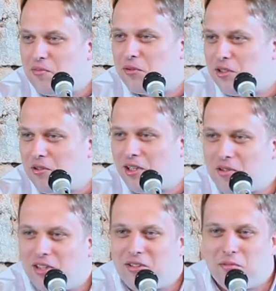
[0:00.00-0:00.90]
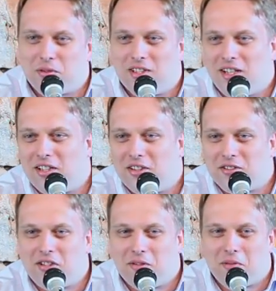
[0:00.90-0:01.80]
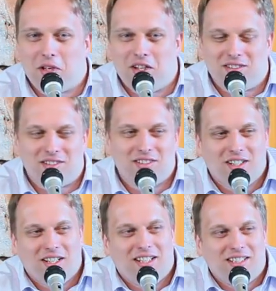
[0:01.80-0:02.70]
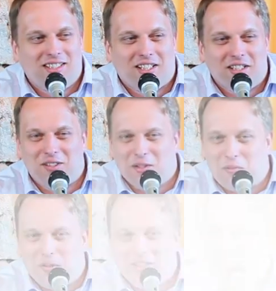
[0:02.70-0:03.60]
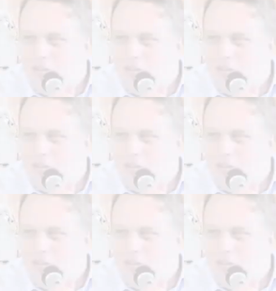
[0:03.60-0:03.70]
typu żeby nam kiedyś Bruksela nie odcięła pieniędzy z jakichś dopłat.